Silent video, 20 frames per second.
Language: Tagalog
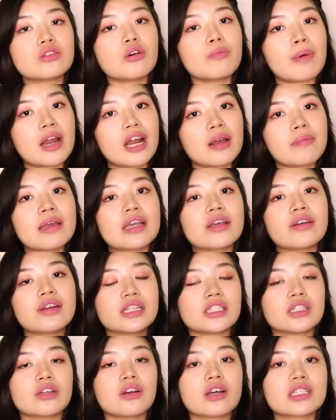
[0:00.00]
So, parang may
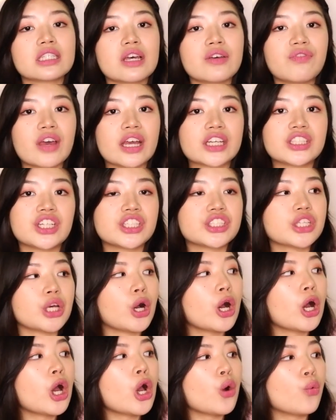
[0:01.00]
crisscross effect siya sa
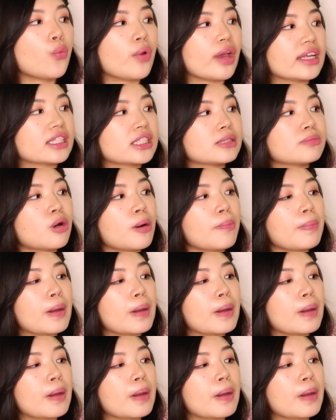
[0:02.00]
waist mo.